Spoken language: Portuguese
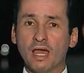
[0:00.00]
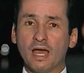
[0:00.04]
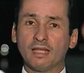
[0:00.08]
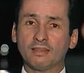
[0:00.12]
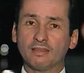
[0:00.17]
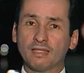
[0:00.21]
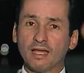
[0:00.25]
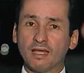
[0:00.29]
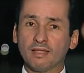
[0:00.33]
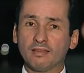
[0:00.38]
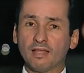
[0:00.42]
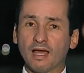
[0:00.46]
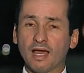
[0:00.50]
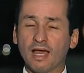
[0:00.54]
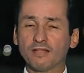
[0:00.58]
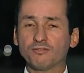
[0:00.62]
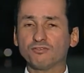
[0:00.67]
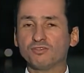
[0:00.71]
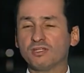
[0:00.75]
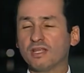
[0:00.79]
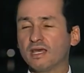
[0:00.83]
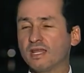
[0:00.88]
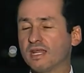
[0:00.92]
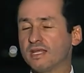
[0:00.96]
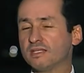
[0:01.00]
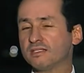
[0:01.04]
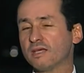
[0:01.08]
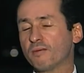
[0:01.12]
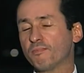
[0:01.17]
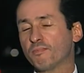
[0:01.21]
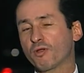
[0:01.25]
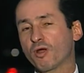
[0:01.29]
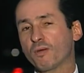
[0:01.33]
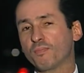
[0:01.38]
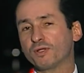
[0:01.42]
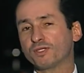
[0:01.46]
até dados inerentes
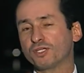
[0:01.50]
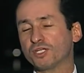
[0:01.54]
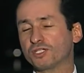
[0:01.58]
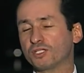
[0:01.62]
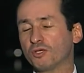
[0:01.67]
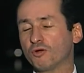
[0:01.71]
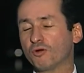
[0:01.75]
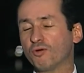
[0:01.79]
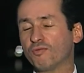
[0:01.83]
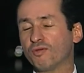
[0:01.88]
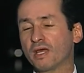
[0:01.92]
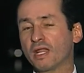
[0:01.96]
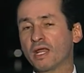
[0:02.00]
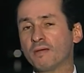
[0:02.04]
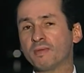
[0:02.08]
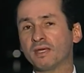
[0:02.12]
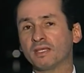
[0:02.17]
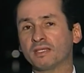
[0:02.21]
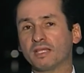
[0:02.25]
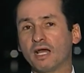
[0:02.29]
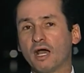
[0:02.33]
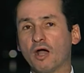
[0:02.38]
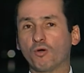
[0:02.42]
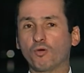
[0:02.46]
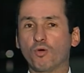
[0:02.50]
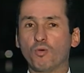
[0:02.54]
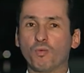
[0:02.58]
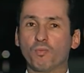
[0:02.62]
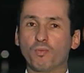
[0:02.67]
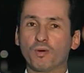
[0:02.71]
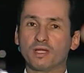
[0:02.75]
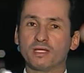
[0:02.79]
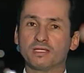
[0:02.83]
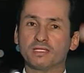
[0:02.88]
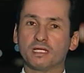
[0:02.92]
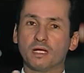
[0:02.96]
à própria gestão governamental,
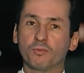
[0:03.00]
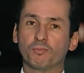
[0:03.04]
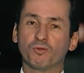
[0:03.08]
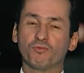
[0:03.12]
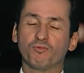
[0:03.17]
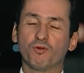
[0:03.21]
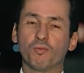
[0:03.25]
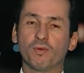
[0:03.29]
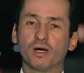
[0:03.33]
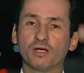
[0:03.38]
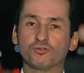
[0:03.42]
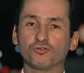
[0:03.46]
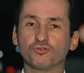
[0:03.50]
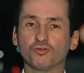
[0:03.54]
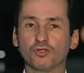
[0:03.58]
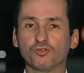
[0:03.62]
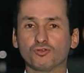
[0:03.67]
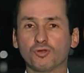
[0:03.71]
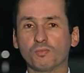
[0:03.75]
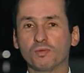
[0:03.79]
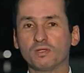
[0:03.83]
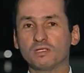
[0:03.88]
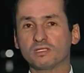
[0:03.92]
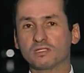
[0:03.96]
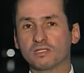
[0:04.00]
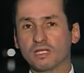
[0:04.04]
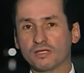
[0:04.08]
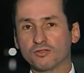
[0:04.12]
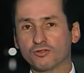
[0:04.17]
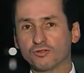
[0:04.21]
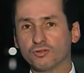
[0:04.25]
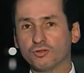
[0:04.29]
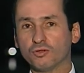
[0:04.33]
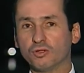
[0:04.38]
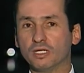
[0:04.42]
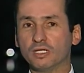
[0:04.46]
como, por exemplo, informações sobre
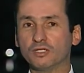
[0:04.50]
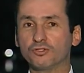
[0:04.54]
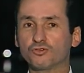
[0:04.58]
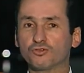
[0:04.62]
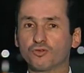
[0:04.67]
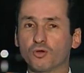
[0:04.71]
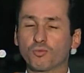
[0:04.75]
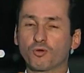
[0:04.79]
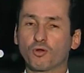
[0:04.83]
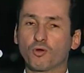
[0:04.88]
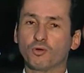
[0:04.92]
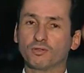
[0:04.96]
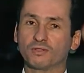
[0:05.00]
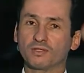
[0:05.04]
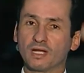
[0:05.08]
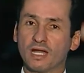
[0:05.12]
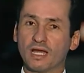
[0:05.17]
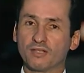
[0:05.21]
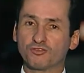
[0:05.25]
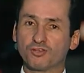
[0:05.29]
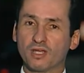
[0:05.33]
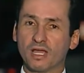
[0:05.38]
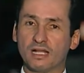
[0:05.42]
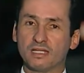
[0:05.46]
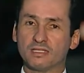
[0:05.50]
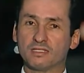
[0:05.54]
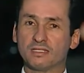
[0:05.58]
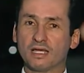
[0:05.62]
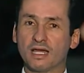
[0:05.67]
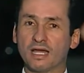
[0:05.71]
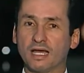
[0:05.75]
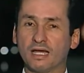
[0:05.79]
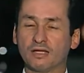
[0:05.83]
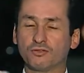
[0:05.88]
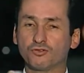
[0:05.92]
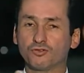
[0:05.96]
licitações, sobre contratos
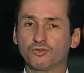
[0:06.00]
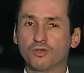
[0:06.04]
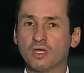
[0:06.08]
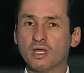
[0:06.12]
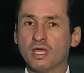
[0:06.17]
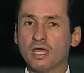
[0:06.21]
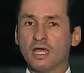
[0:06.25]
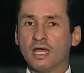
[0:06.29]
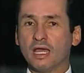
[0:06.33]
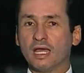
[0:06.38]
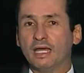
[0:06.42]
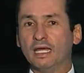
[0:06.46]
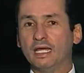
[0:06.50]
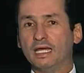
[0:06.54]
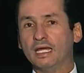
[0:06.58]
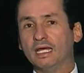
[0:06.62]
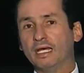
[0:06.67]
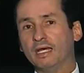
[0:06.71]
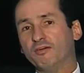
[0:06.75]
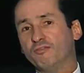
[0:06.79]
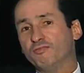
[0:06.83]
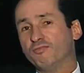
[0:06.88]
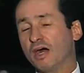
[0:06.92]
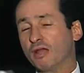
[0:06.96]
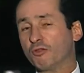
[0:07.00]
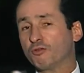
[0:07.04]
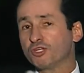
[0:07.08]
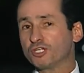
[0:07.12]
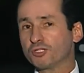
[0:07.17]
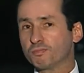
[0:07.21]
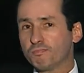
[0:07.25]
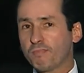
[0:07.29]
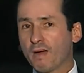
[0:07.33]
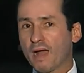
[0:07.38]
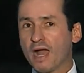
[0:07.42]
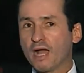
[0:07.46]
realizados, é,
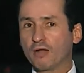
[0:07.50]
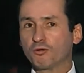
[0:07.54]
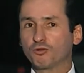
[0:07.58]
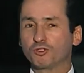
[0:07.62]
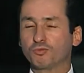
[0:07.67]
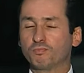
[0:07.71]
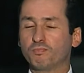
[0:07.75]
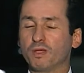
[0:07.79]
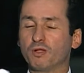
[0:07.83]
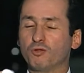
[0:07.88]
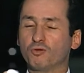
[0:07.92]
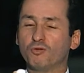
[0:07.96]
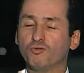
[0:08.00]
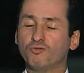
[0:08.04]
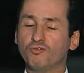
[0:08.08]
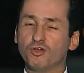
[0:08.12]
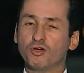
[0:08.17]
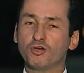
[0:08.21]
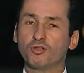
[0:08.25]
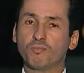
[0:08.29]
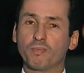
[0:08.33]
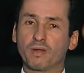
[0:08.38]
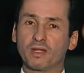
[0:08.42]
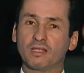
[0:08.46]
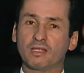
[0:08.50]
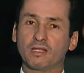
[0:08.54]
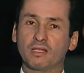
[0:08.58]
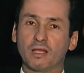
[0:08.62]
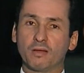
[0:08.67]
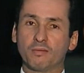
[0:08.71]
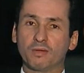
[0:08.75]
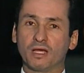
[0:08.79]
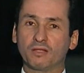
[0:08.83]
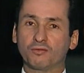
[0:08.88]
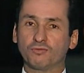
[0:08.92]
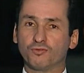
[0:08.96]
valores pagos pelo governo para
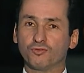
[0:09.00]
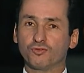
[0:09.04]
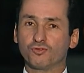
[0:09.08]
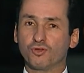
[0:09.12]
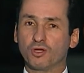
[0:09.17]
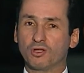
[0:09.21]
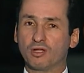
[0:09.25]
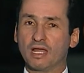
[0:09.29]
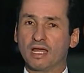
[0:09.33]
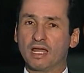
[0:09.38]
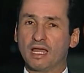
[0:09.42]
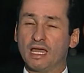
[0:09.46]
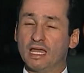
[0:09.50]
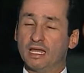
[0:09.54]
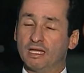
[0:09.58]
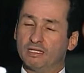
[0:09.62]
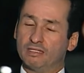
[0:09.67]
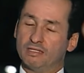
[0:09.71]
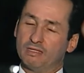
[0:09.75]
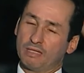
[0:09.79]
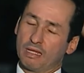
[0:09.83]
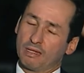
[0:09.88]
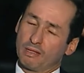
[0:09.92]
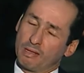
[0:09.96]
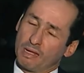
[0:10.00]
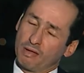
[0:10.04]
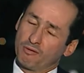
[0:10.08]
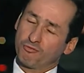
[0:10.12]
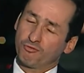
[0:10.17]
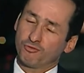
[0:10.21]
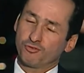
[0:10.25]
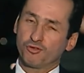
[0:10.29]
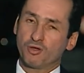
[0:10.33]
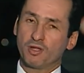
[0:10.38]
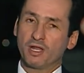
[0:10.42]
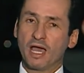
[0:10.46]
determinado funcionário, é,
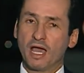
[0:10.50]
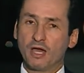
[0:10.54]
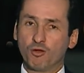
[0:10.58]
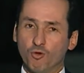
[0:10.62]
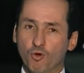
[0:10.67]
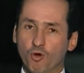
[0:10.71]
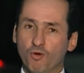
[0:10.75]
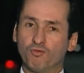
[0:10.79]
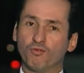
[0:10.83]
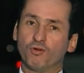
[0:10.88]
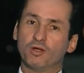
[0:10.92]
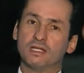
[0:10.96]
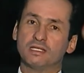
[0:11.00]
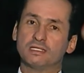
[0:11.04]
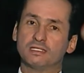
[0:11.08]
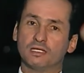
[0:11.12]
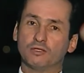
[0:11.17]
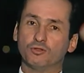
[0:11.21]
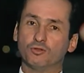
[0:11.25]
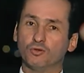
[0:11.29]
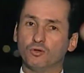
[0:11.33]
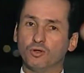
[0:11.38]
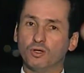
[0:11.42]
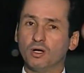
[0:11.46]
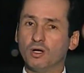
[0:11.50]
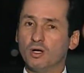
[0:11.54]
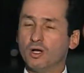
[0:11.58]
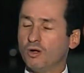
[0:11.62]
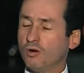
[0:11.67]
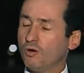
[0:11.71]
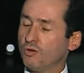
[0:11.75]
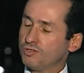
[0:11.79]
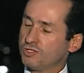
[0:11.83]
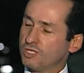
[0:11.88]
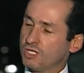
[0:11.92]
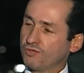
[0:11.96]
determinado funcionário ou fornecedor,
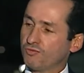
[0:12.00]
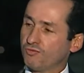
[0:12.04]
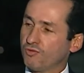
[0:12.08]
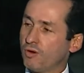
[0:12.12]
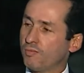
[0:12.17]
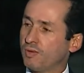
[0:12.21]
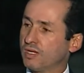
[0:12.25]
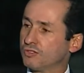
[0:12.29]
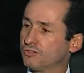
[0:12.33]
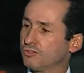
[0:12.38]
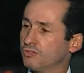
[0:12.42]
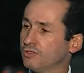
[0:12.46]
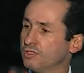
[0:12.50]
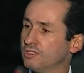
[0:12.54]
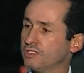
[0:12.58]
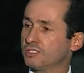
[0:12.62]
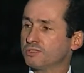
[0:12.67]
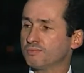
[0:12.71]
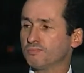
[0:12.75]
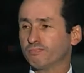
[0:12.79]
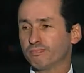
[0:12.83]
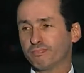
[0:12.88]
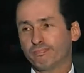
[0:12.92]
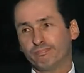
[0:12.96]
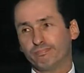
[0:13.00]
ou seja, informações